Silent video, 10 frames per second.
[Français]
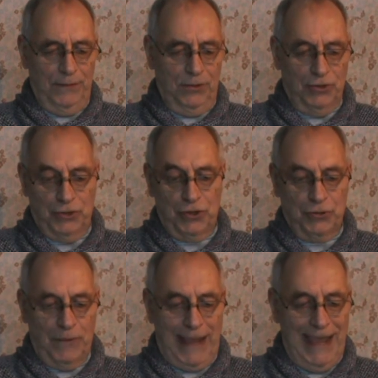que ce
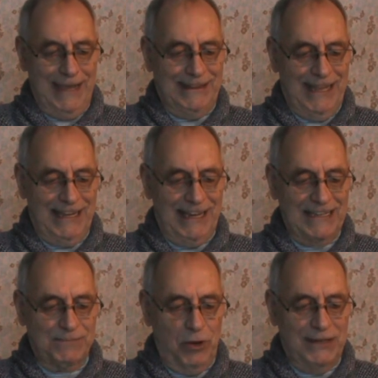soit
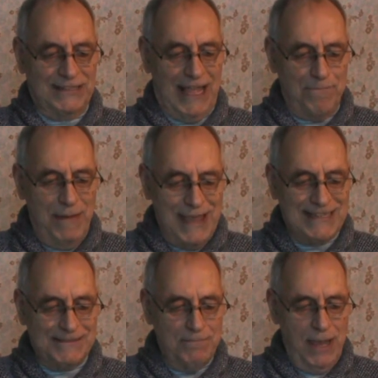intégrisme
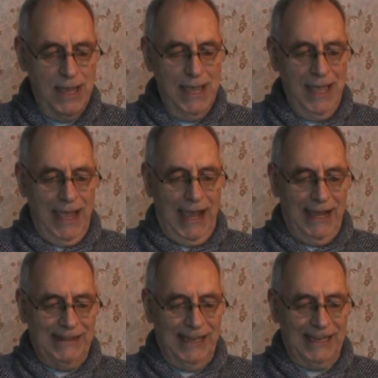islamisme,
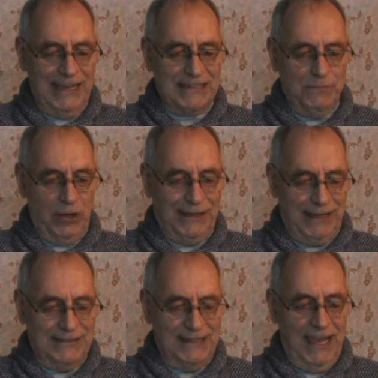intégrisme
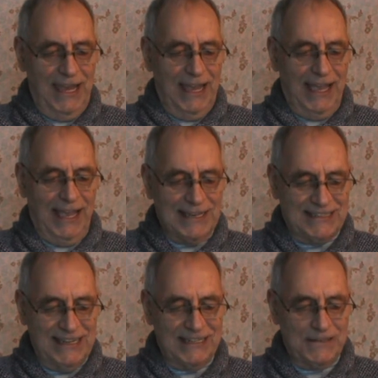chrétien,
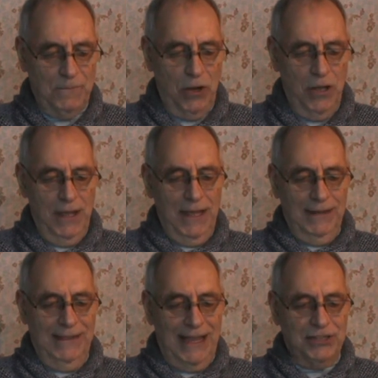racisme,
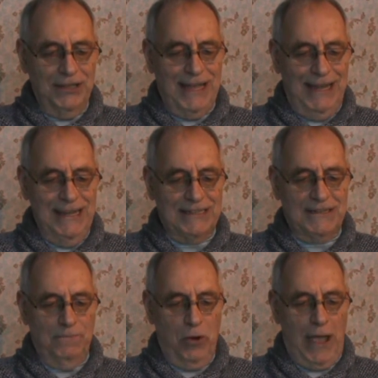
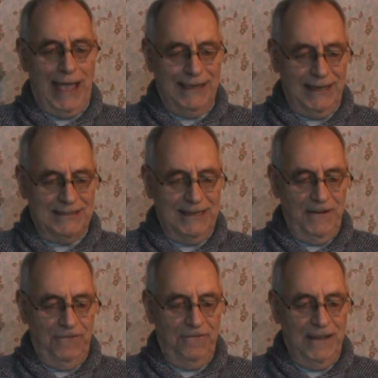nationalisme
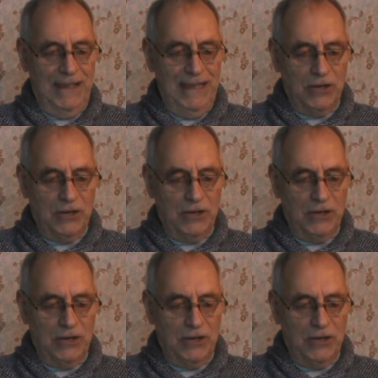agressif, y